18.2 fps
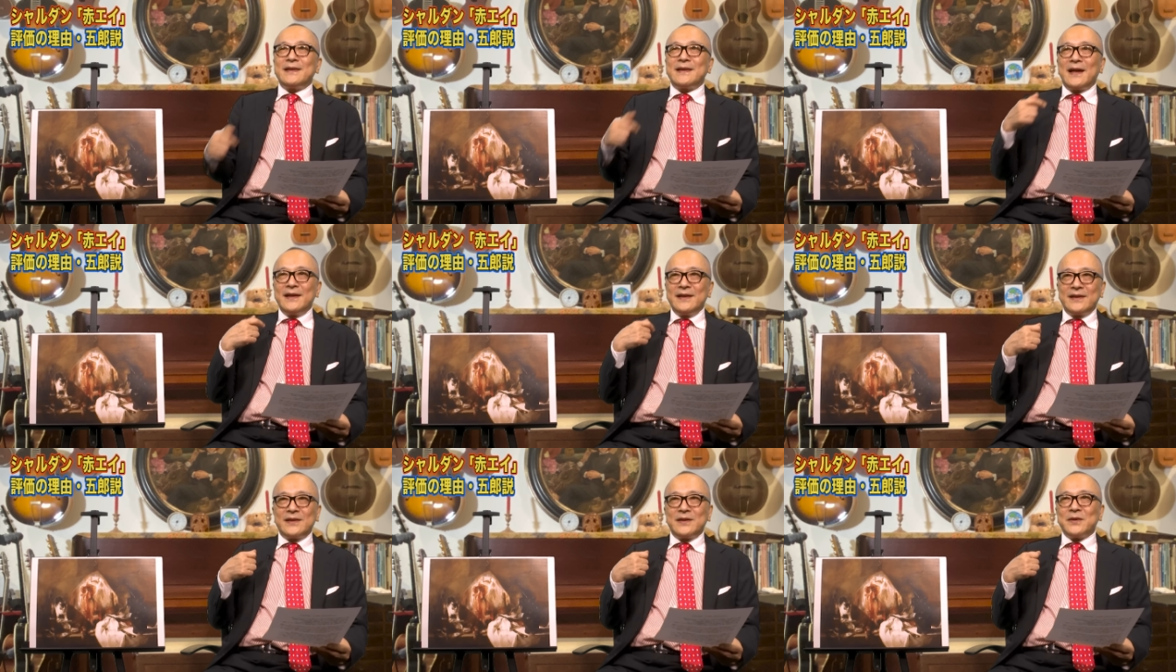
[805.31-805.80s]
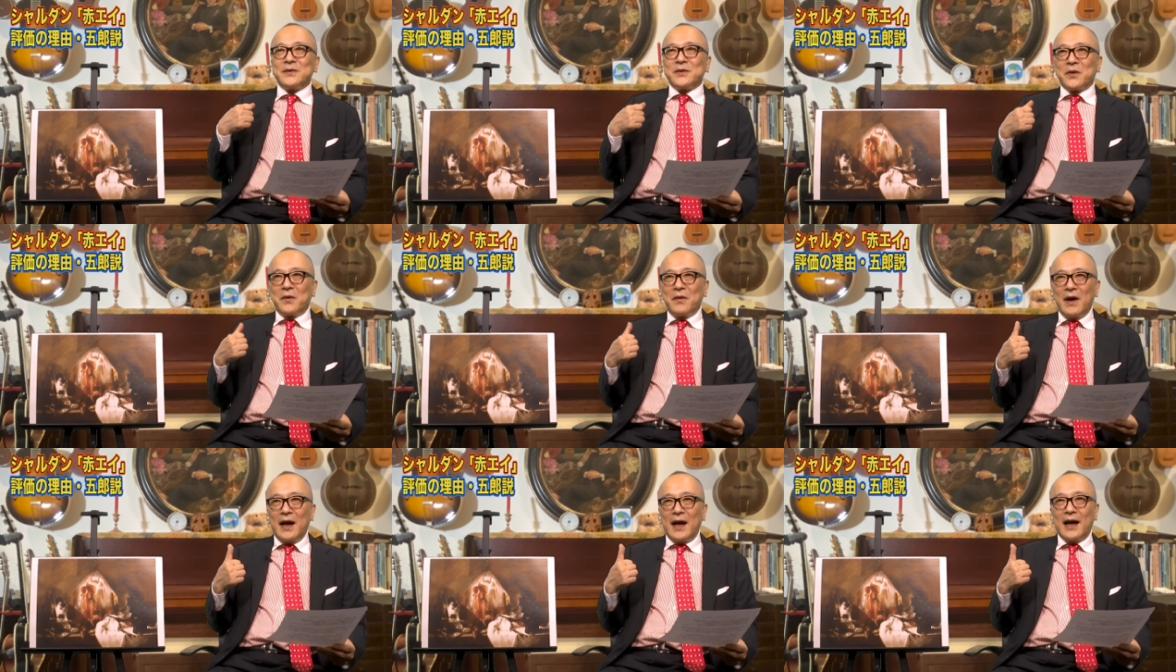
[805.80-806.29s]
体っていう
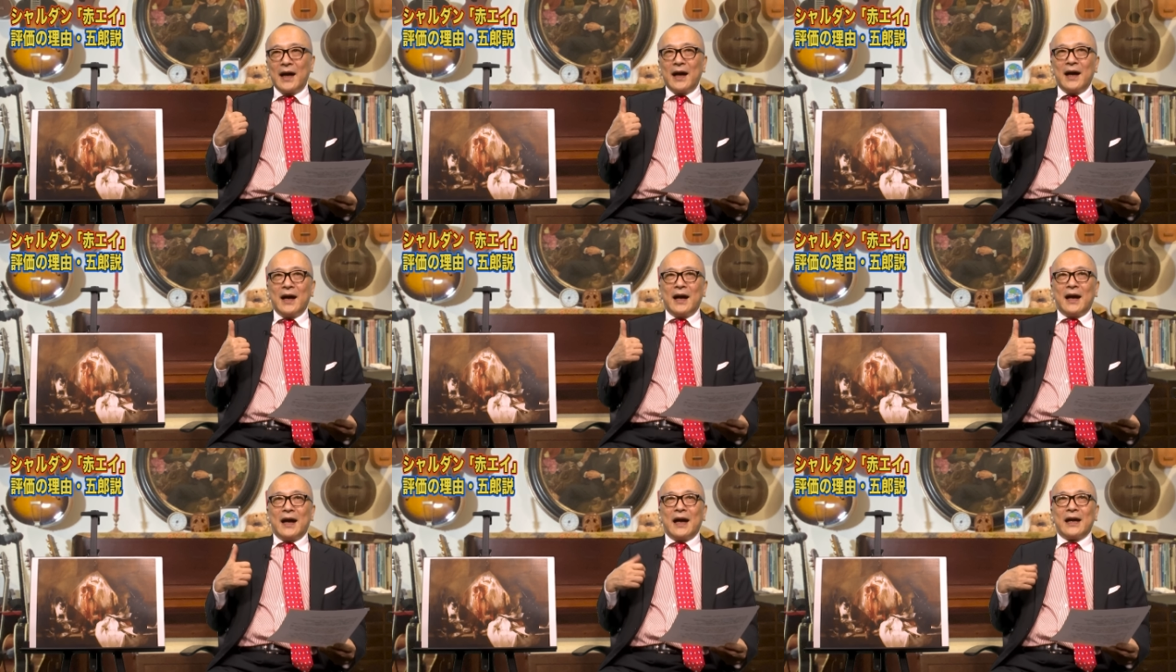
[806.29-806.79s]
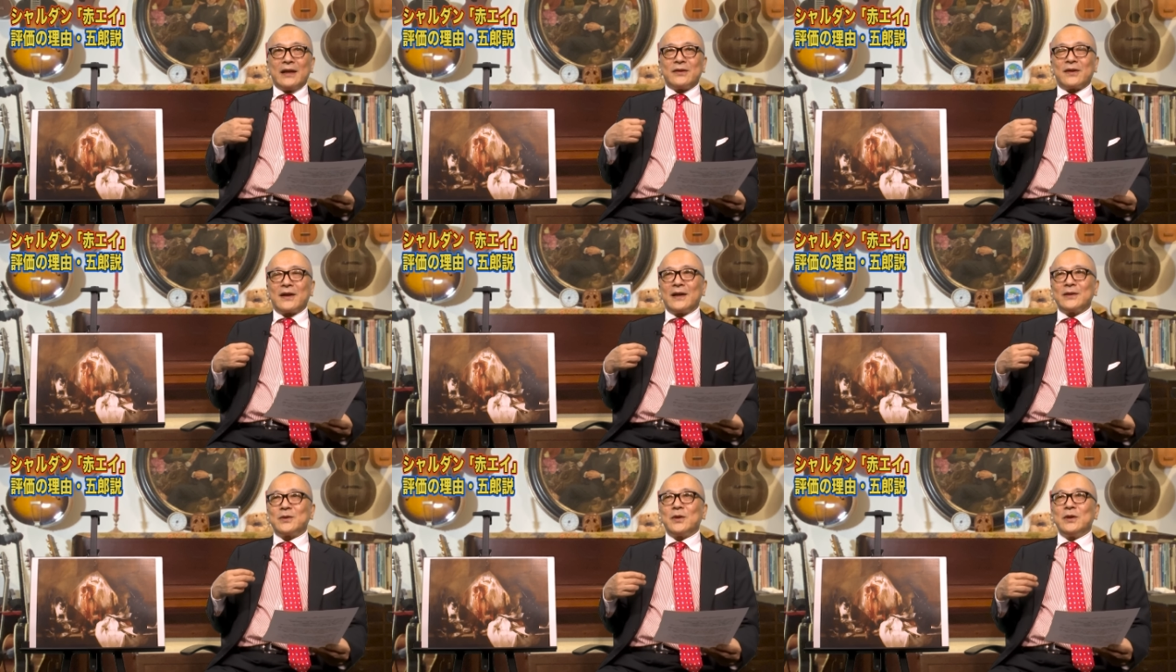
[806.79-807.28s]
のはあの
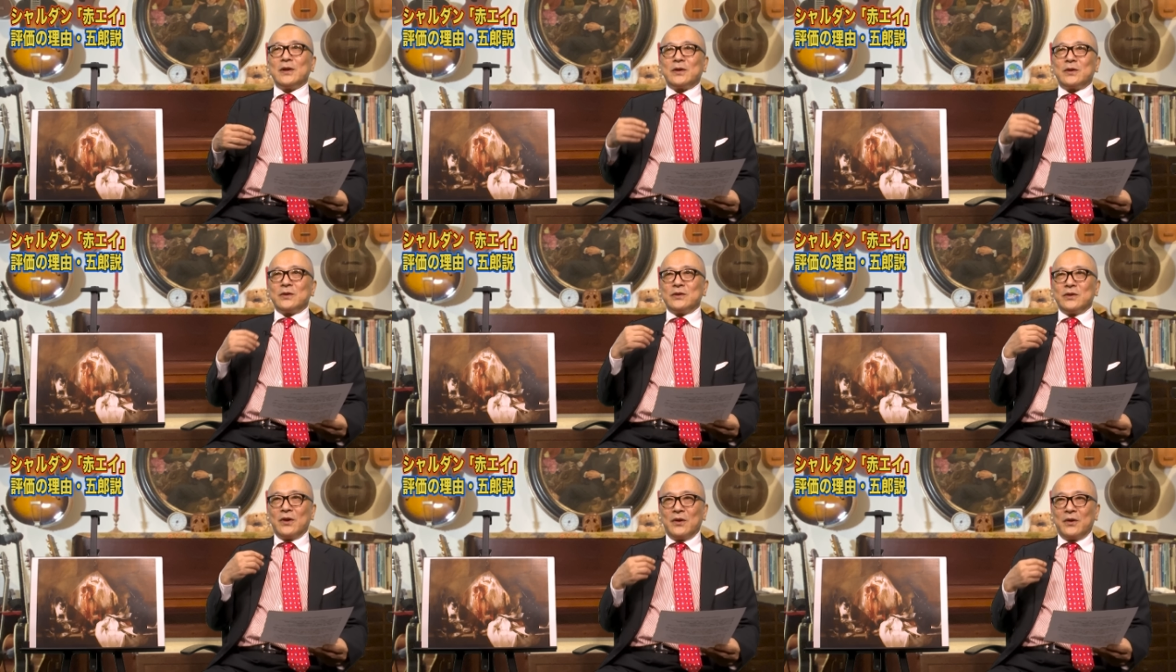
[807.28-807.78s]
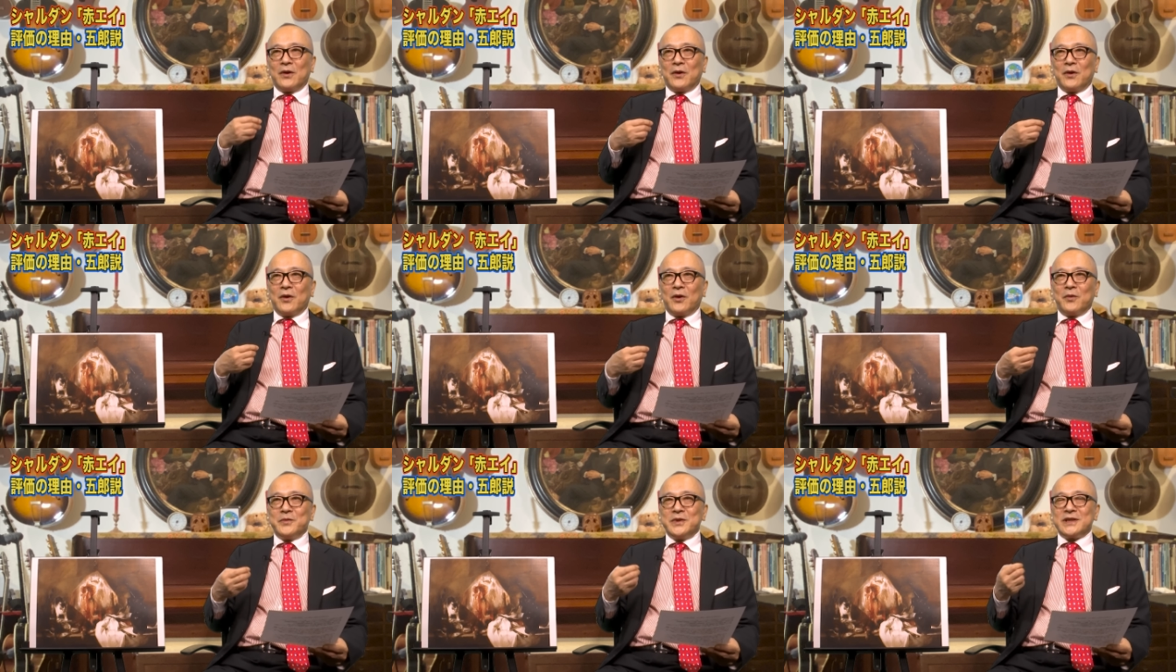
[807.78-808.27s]
カトリックの
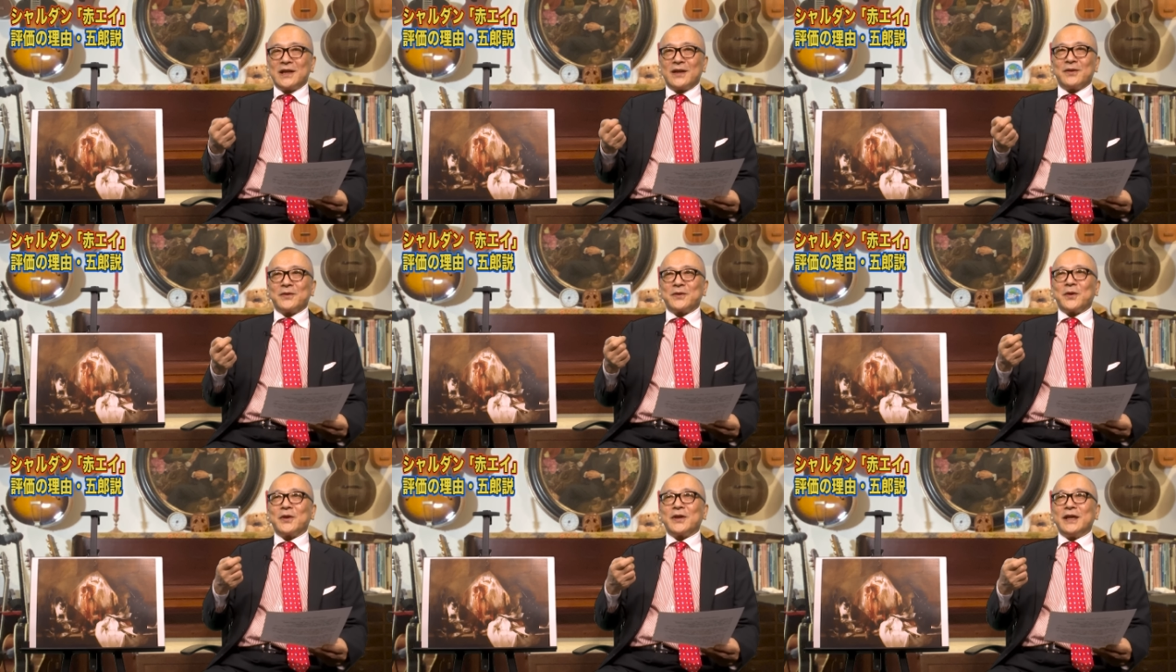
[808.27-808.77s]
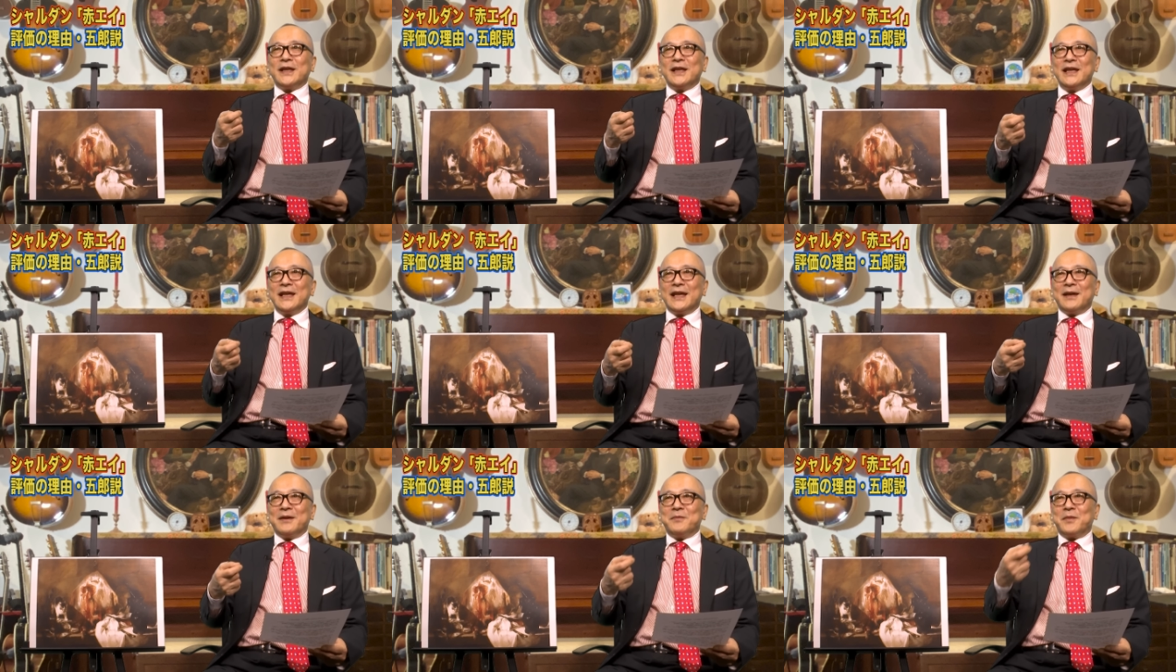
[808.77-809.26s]
おみその時
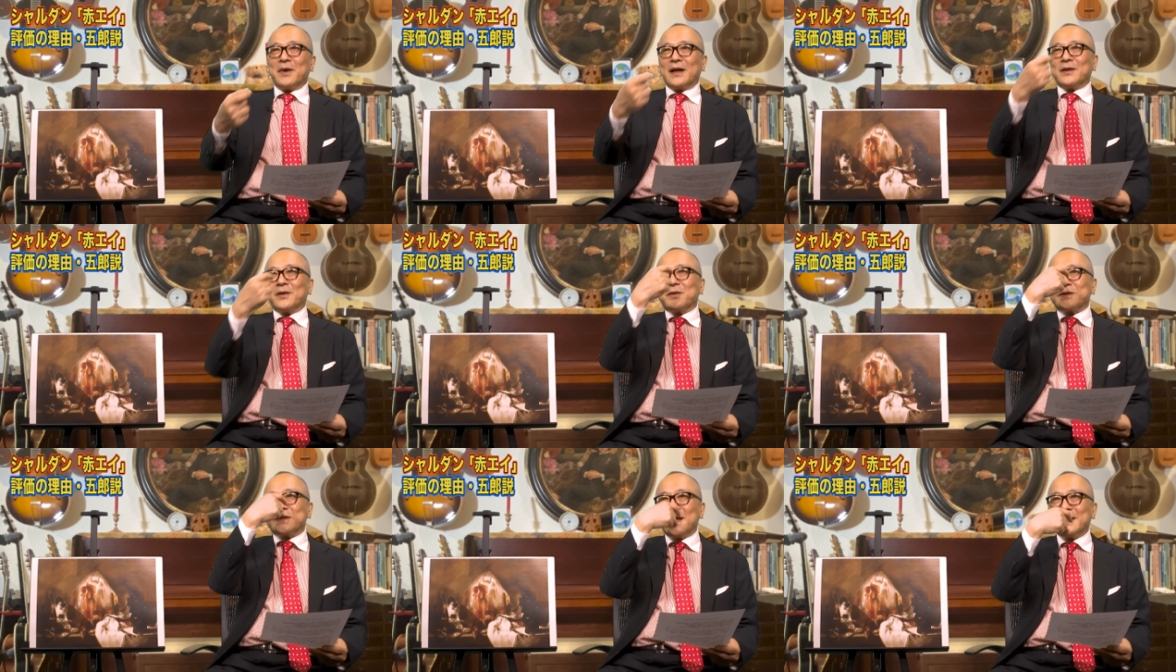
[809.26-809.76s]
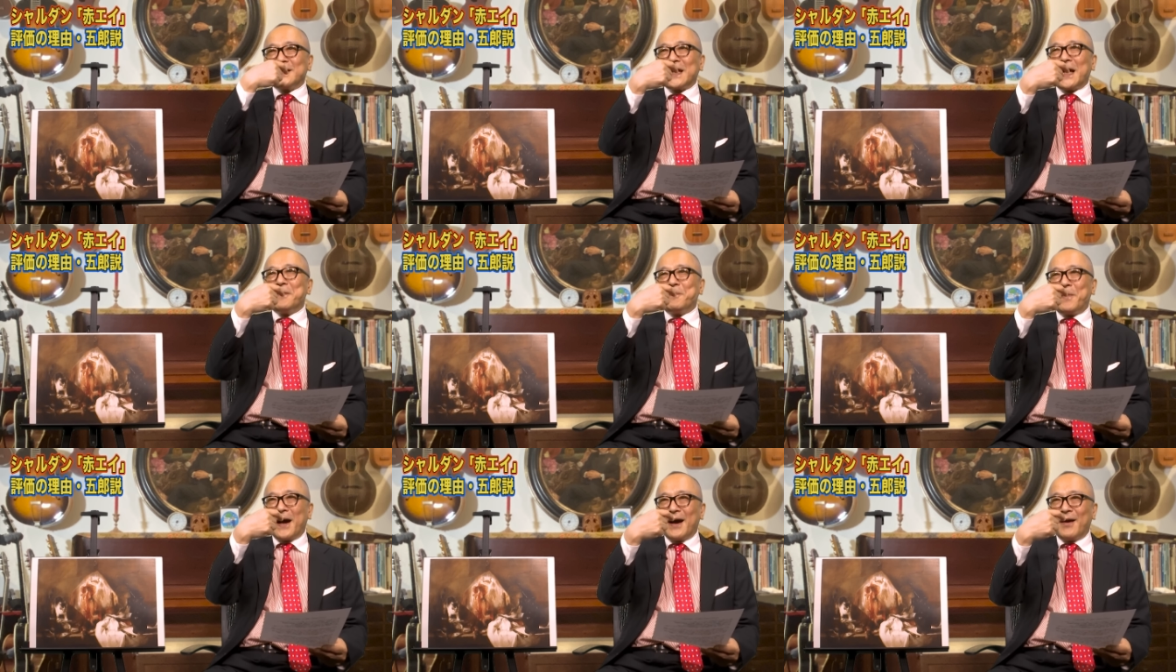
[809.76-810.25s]
に、まあ、あの生
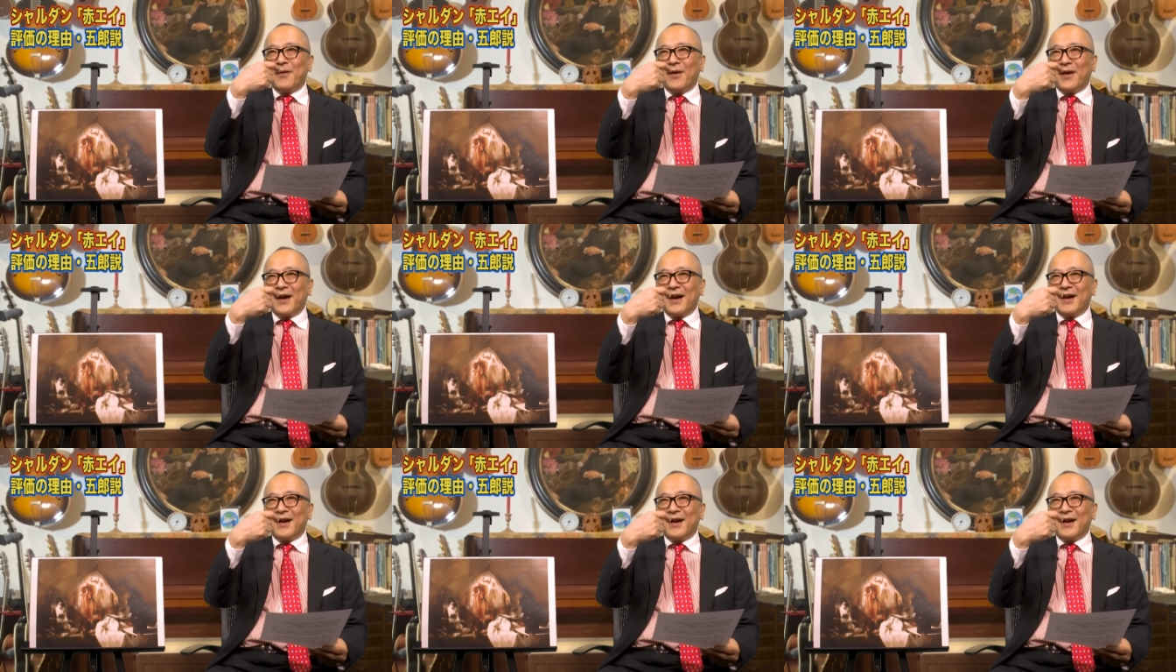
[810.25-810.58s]
体パンを